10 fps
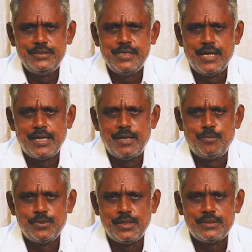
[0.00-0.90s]
நிதியாக
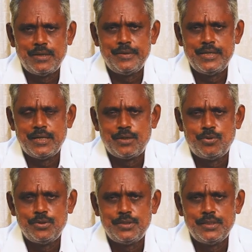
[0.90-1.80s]
முதல் தவணையாக
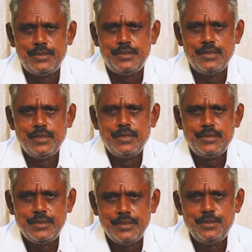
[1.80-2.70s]
கொடுத்ததை
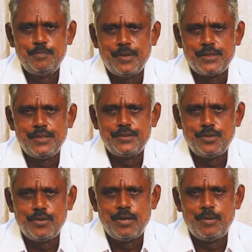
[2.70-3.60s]
எண்ணி பார்க்க
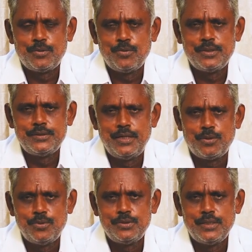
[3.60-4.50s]
திருவண்ணாமலை கூட்டத்திலே
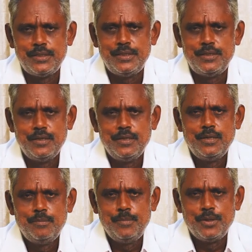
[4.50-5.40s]
கொடுத்ததை
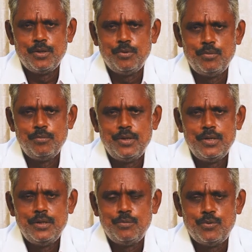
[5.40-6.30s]
மிகவும்
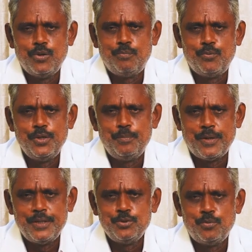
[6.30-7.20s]

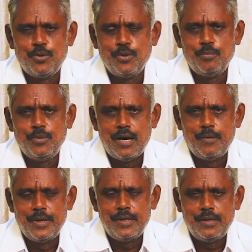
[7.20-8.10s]
பூரிப்படைந்து போனோம்
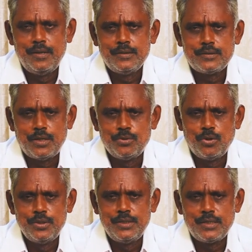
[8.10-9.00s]
அவர்
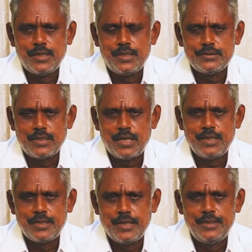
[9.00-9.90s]
தன்னோடு இருக்கின்ற
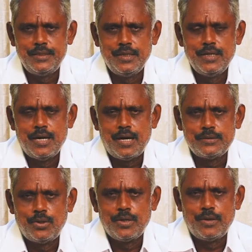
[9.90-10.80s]
சகாக்களை
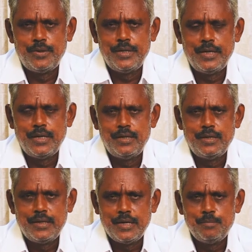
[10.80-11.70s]
அதோடு அவருடைய
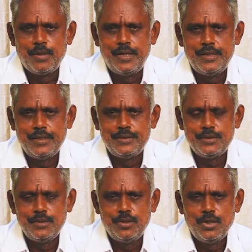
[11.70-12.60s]
நண்பர்களை
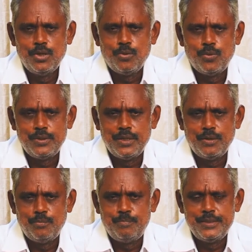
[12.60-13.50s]
இணைத்து ஒரு
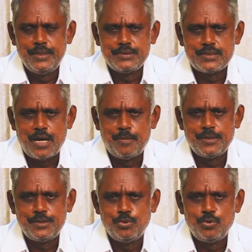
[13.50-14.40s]
பெரிய
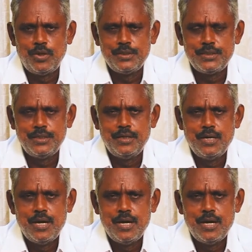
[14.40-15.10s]
ஸ்தாபனத்தை உருவாக்கி